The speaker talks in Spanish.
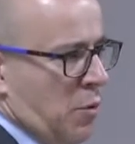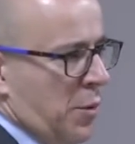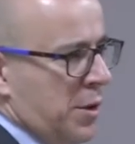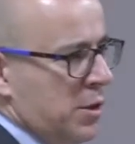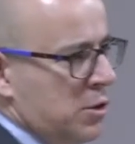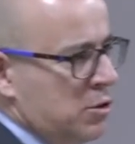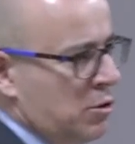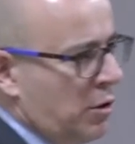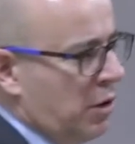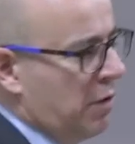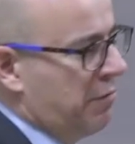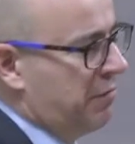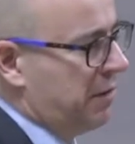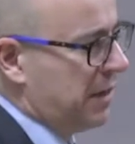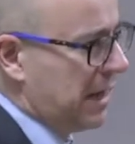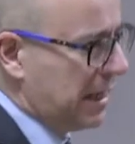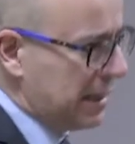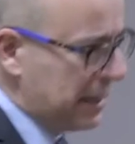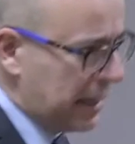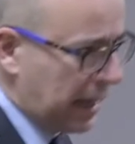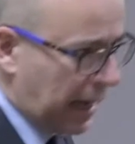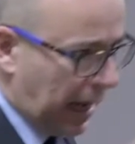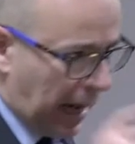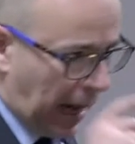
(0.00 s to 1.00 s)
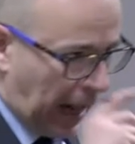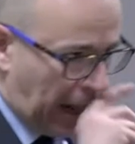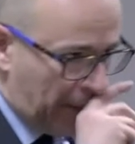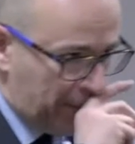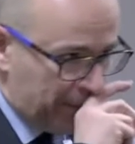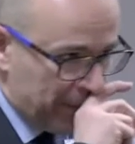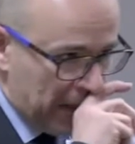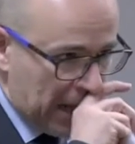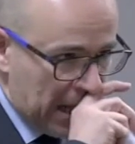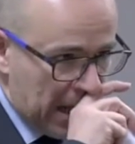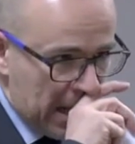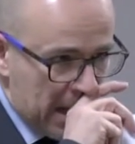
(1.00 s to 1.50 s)
momento del final de la guerra.
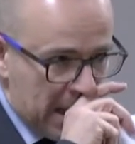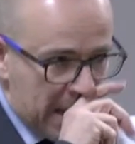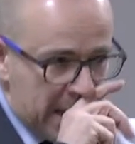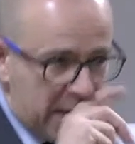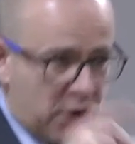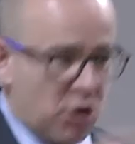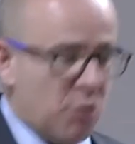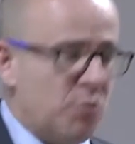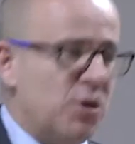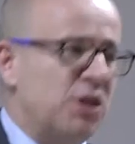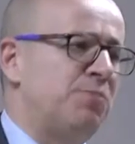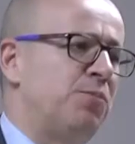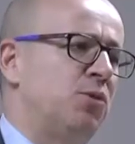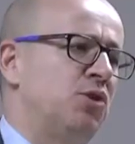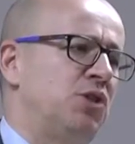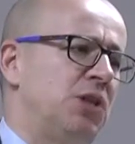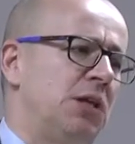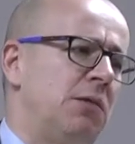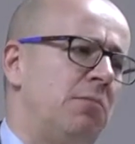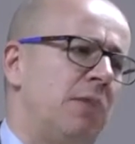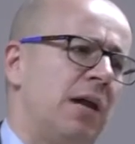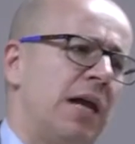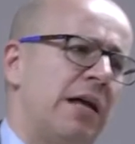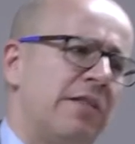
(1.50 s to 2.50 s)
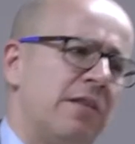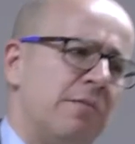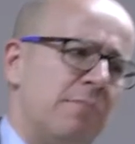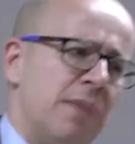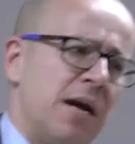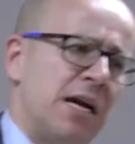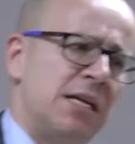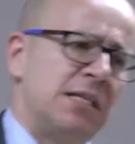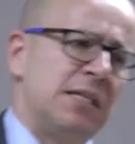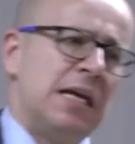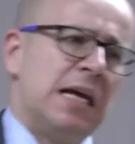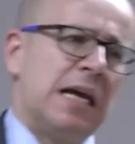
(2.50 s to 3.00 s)
¿Y cómo es posible,
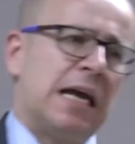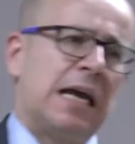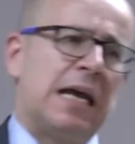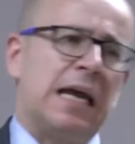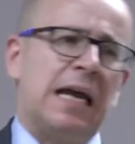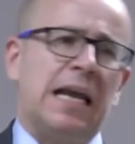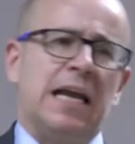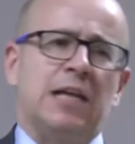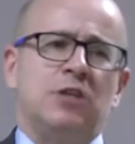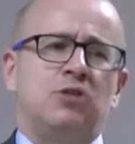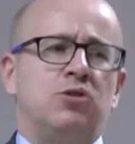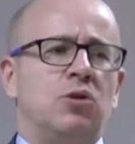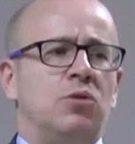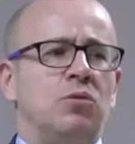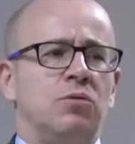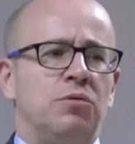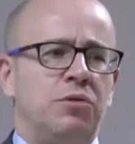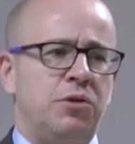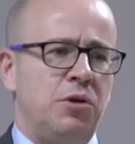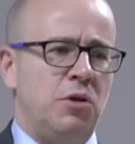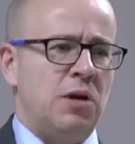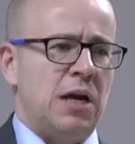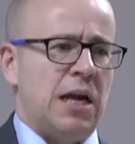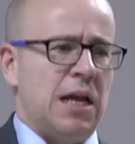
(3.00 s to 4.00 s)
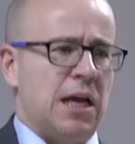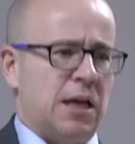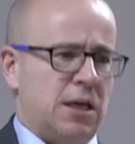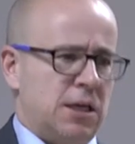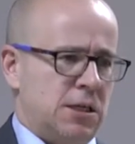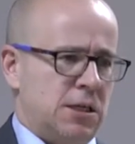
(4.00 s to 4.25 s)
además, que la solución a la